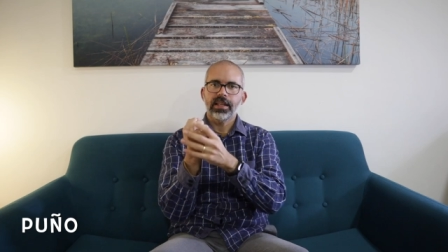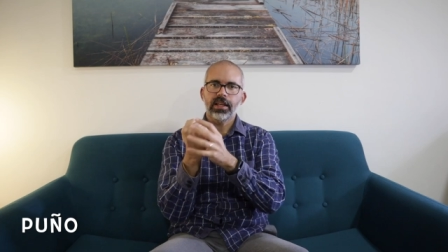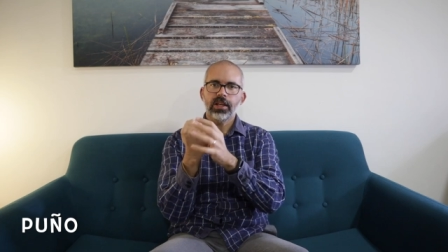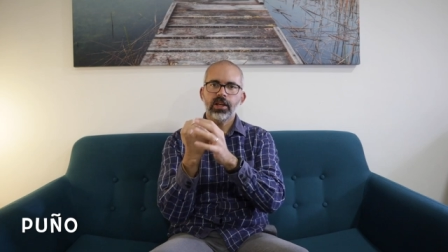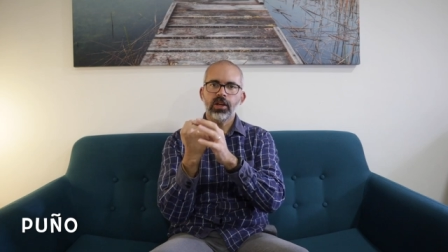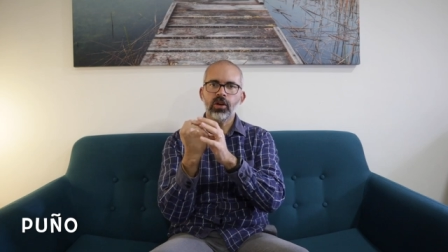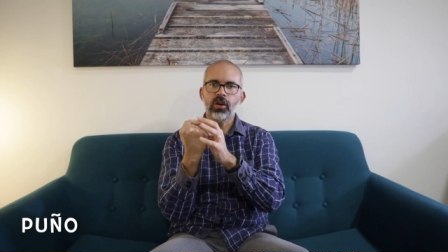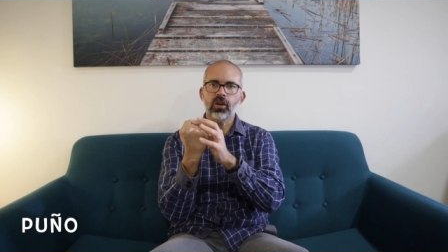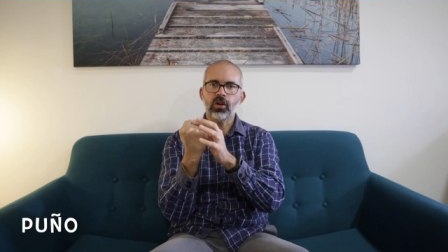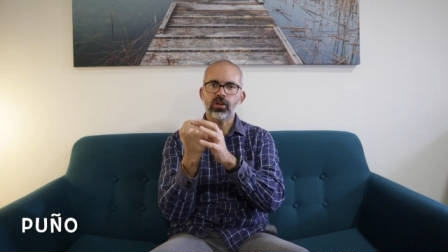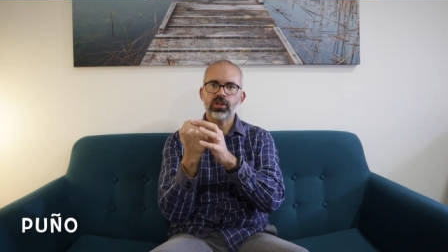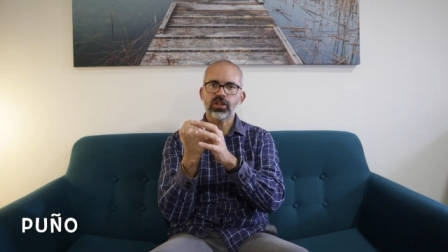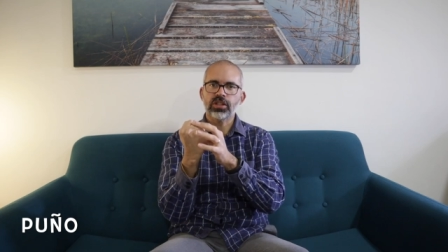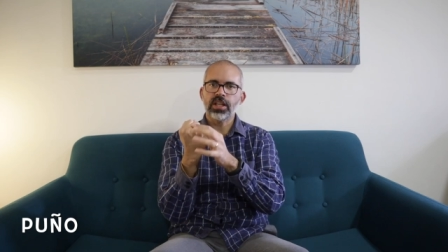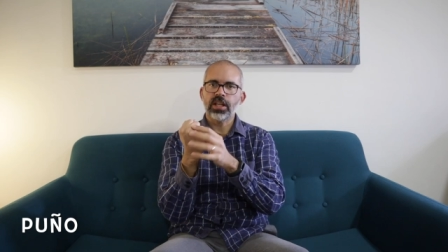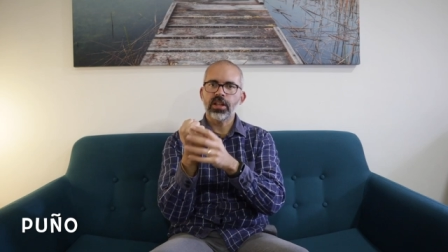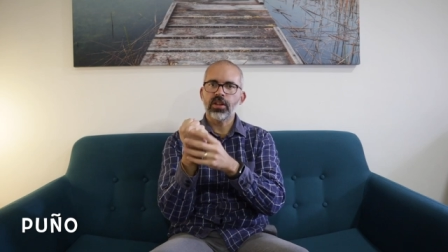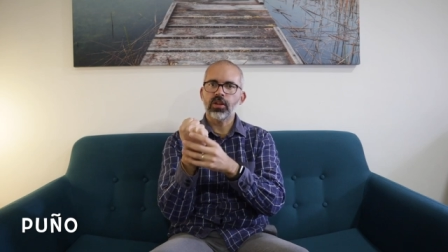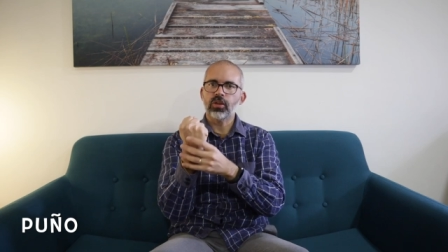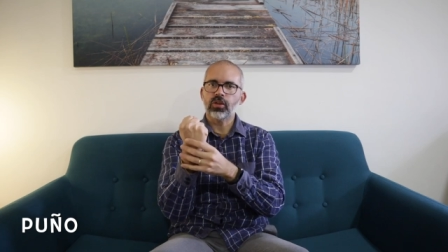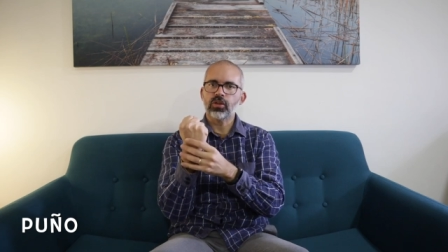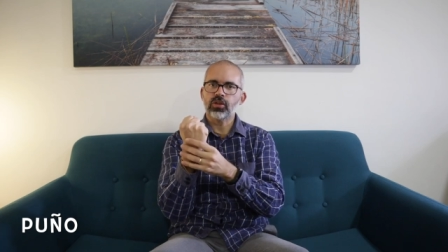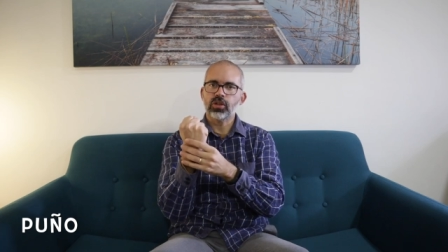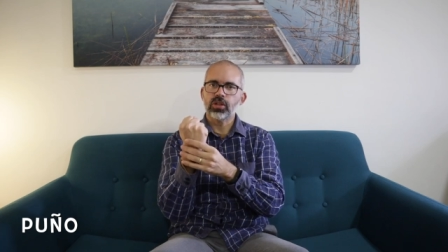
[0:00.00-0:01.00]
los
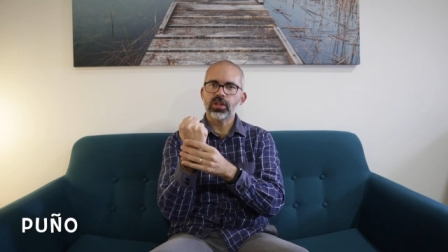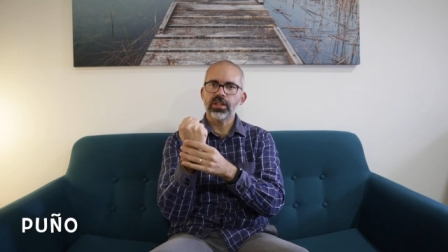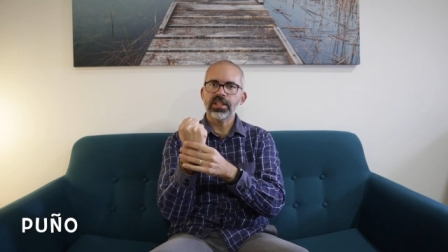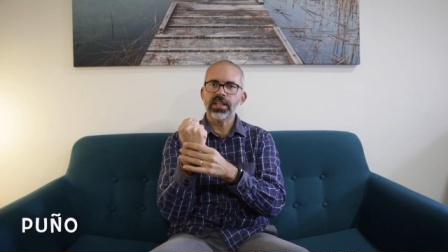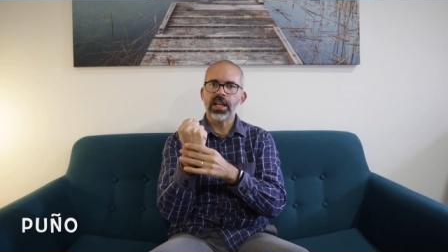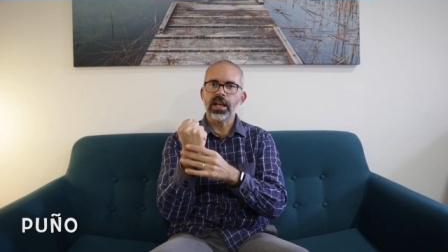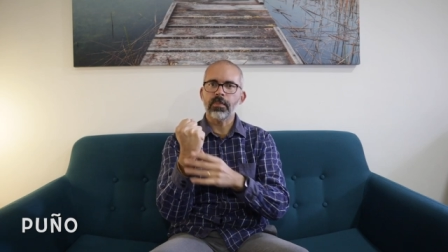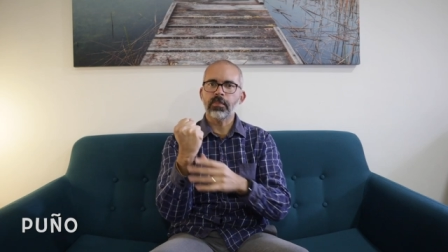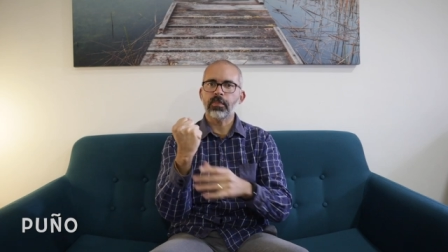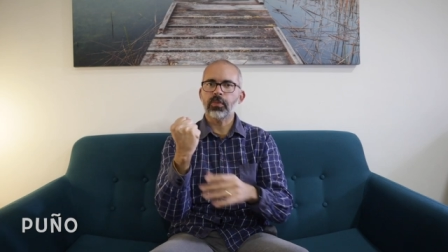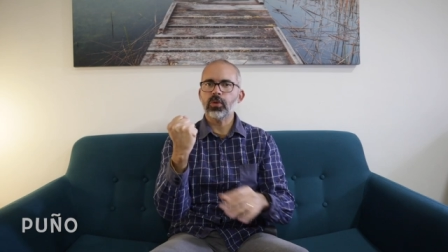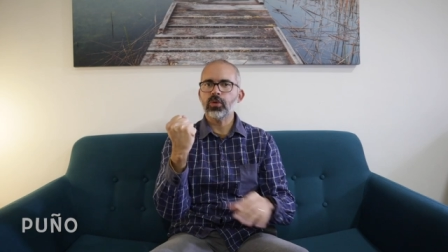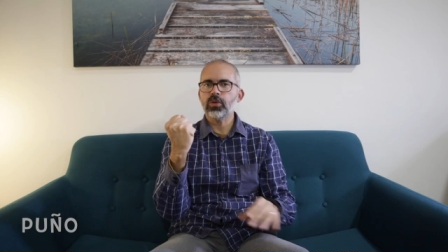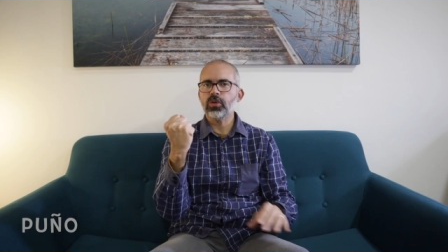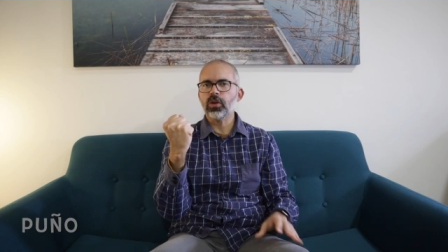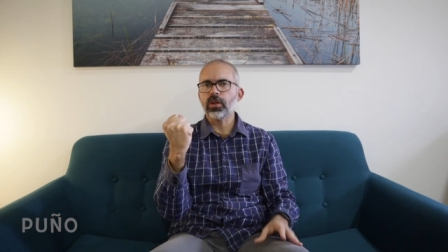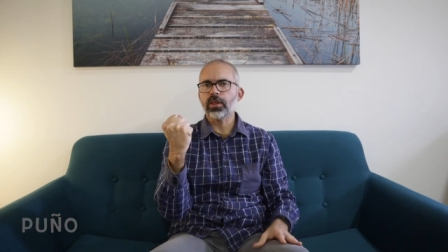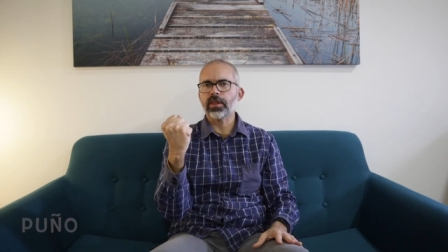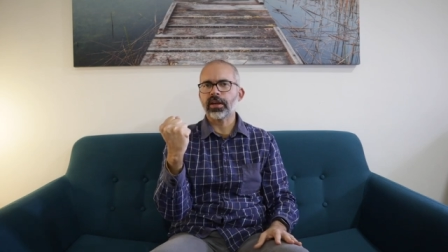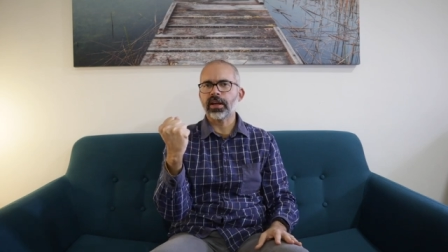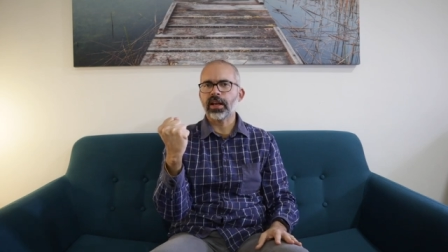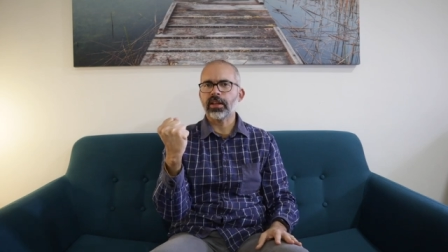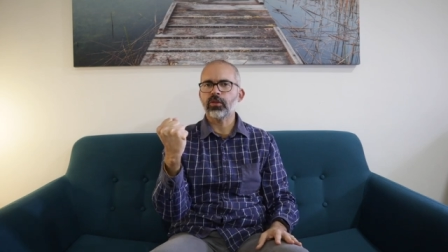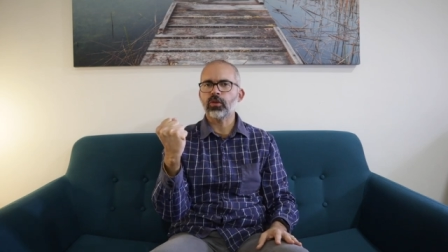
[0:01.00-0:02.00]
dedos y el puño,
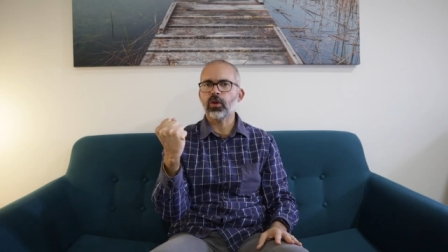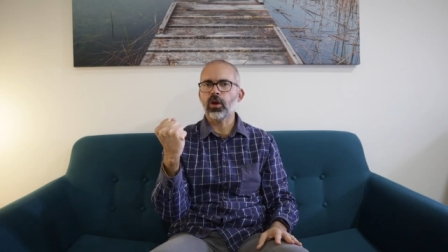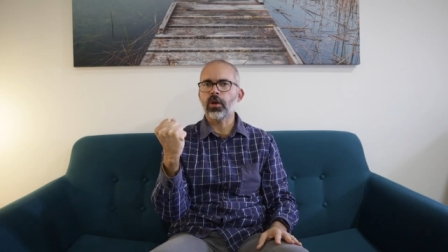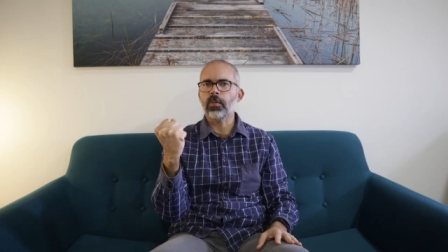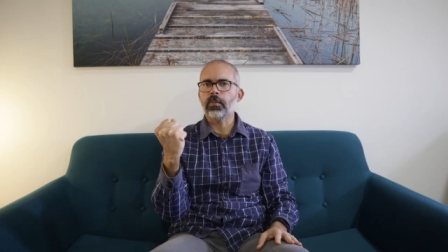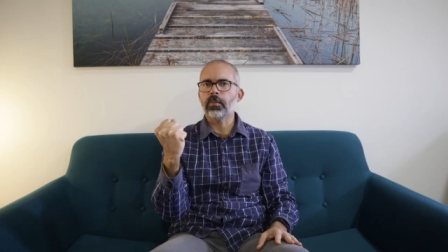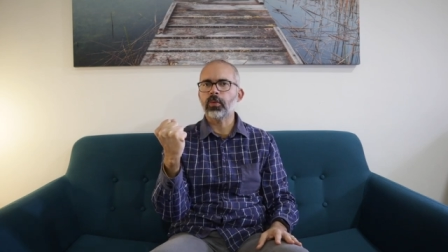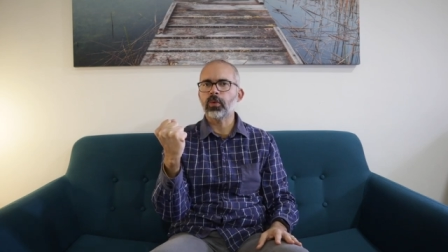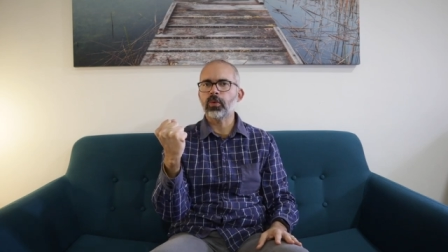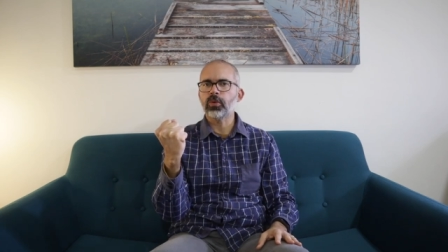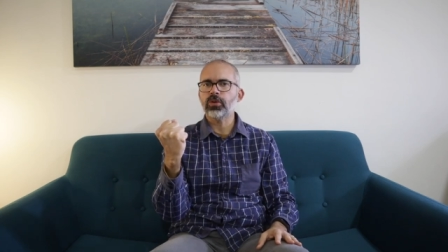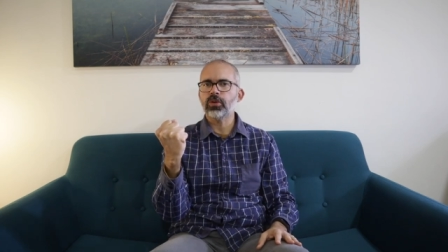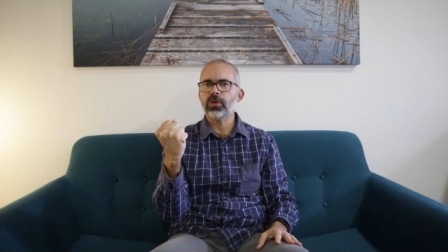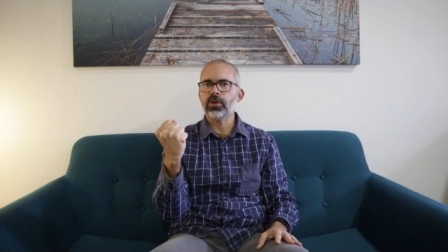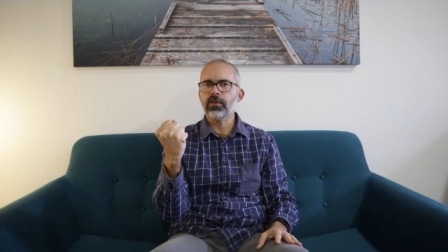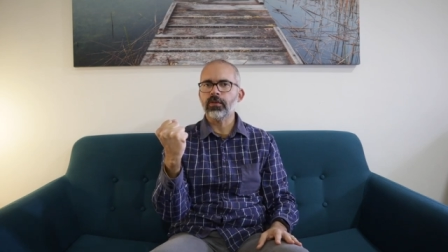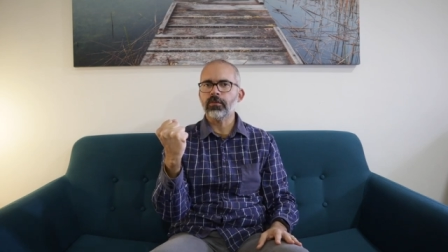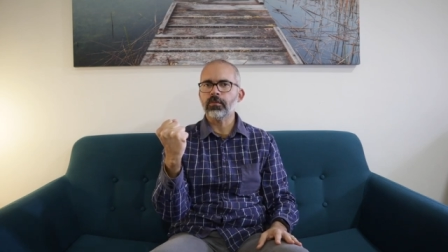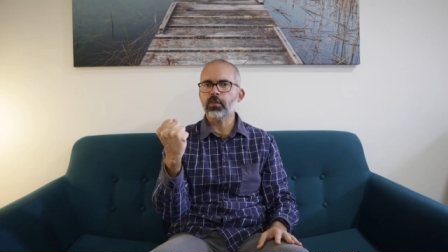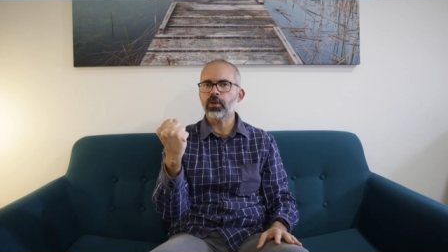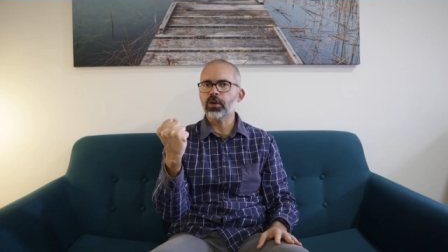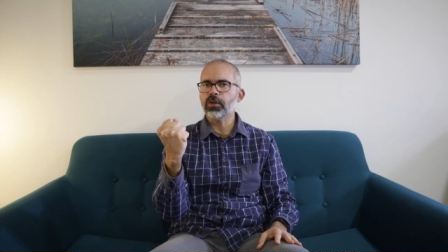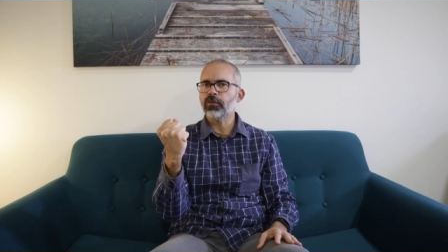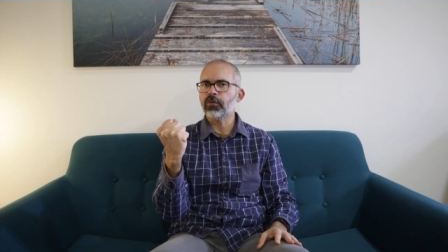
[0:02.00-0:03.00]
cerrando el puño
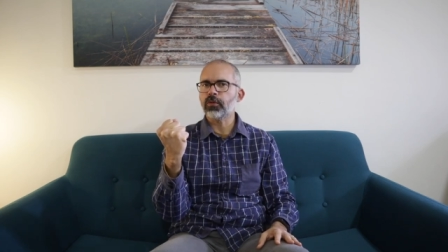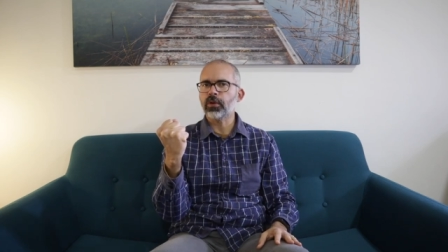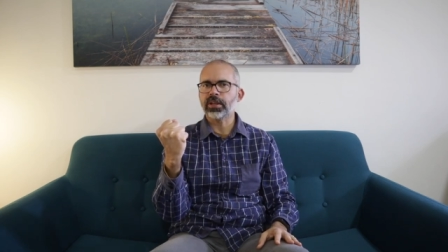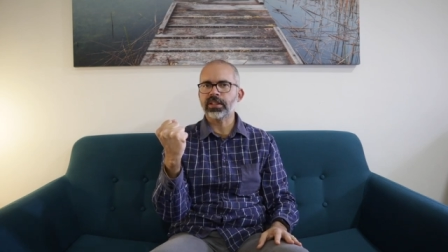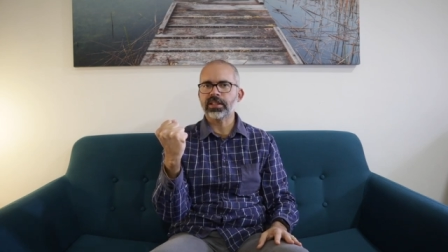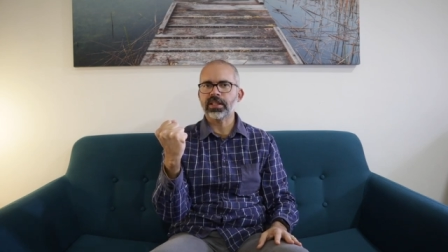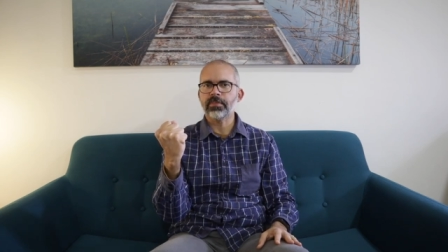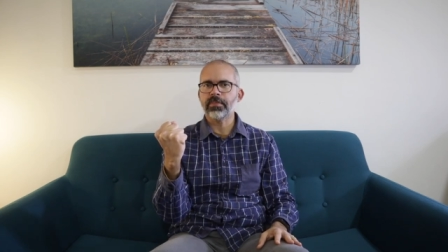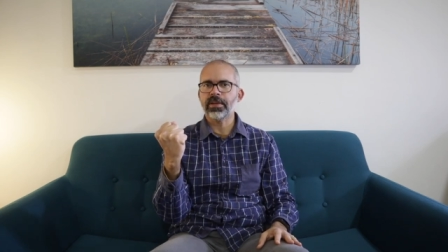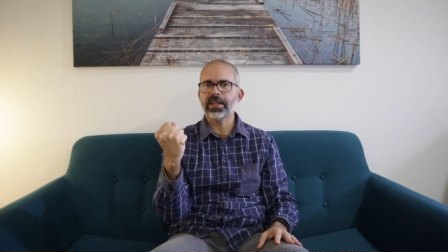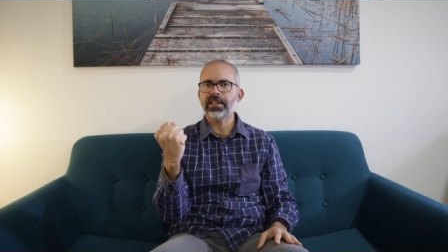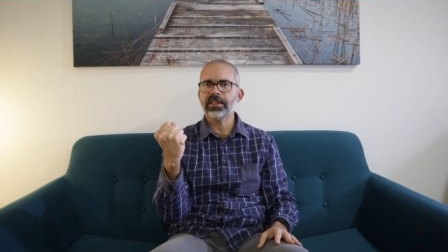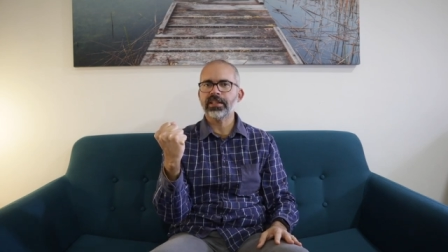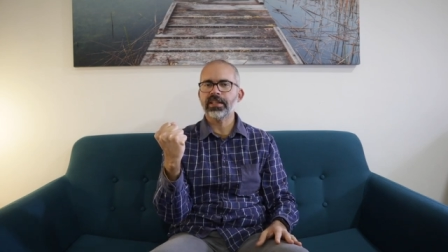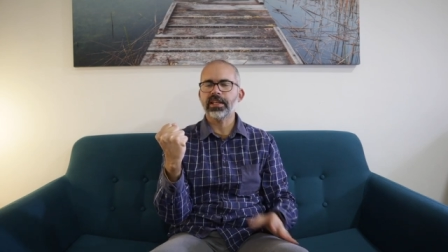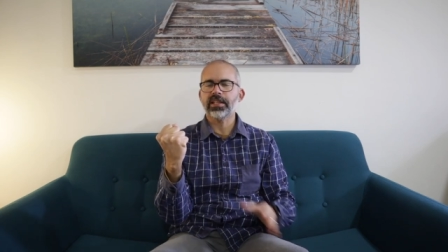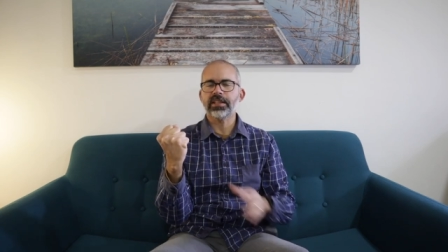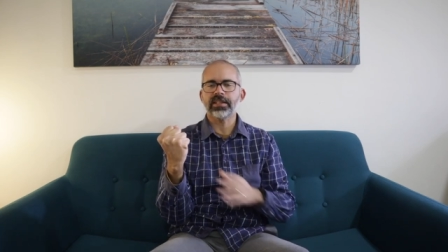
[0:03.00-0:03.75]
muy fuertemente,